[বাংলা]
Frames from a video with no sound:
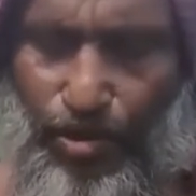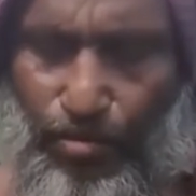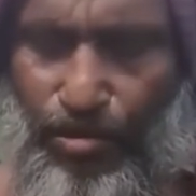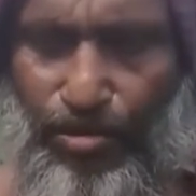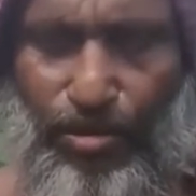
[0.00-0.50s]

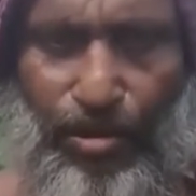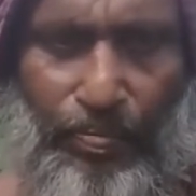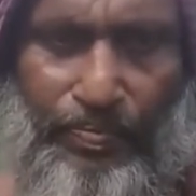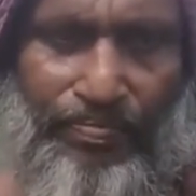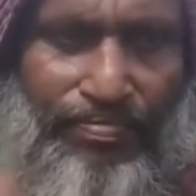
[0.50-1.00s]
অবগত
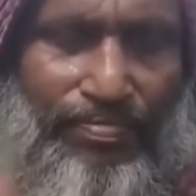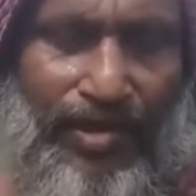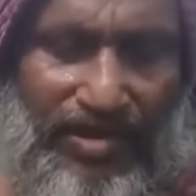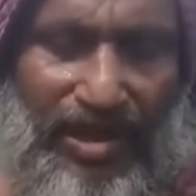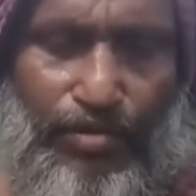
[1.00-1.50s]

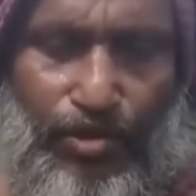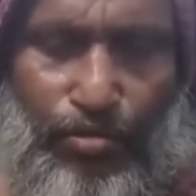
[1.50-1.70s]
চেয়ারম্যান